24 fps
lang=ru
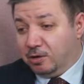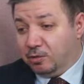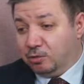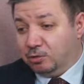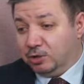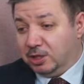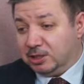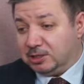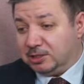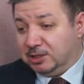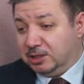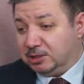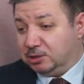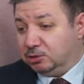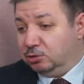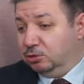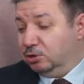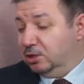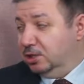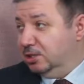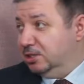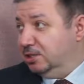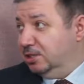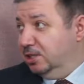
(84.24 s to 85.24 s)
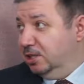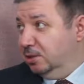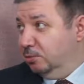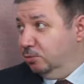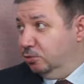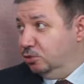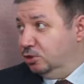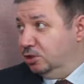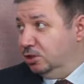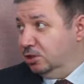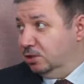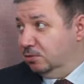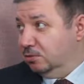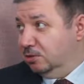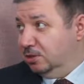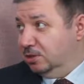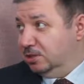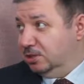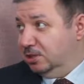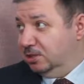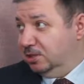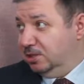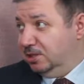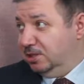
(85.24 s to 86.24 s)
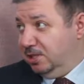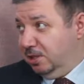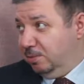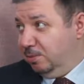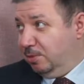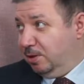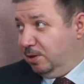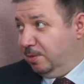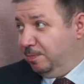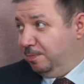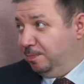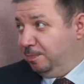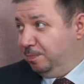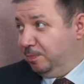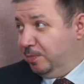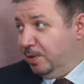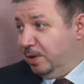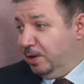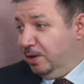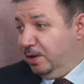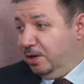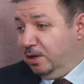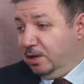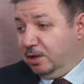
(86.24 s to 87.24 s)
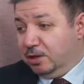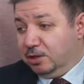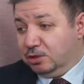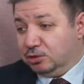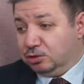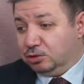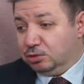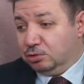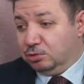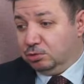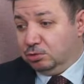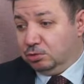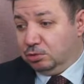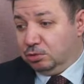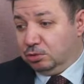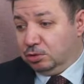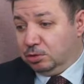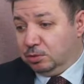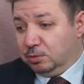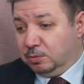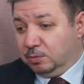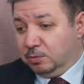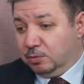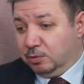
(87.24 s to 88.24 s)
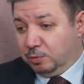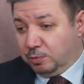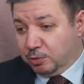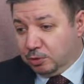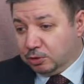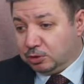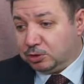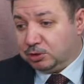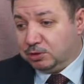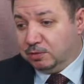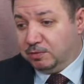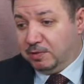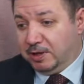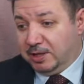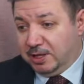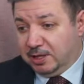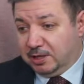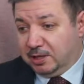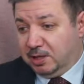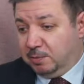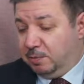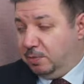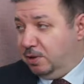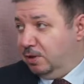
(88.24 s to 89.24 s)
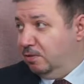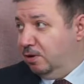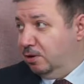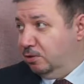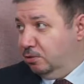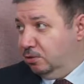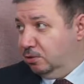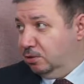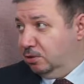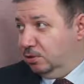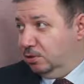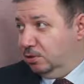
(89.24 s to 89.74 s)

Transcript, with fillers: у нас настолько сильно муссировалась эта тема, что ну, просто военный переворот,